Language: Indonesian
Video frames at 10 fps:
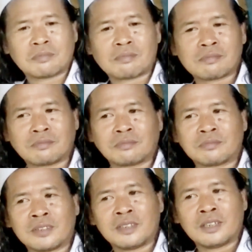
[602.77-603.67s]
Hmm.
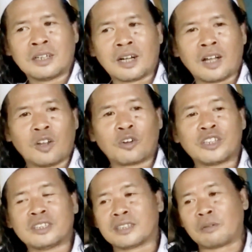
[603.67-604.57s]
Kalau
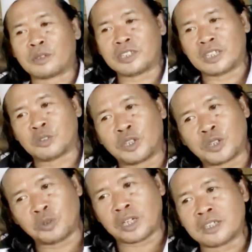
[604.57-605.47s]
kita masih
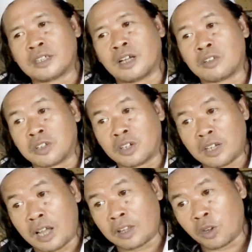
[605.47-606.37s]
hitung-hitungan dengan Allah,
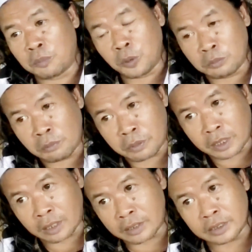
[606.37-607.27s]
Allah pun
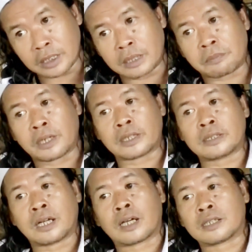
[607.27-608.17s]
memberikan rezeki kepada kita
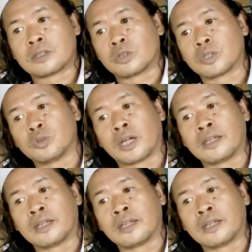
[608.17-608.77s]
akan hitung-hitungan.